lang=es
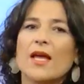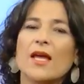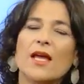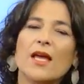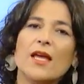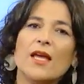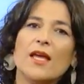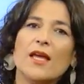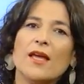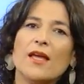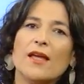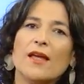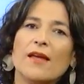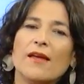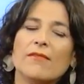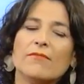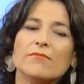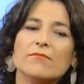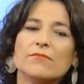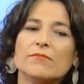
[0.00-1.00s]

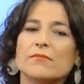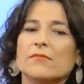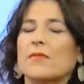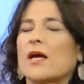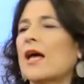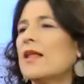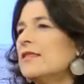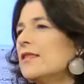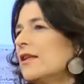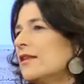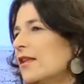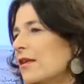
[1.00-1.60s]
Eh, antes el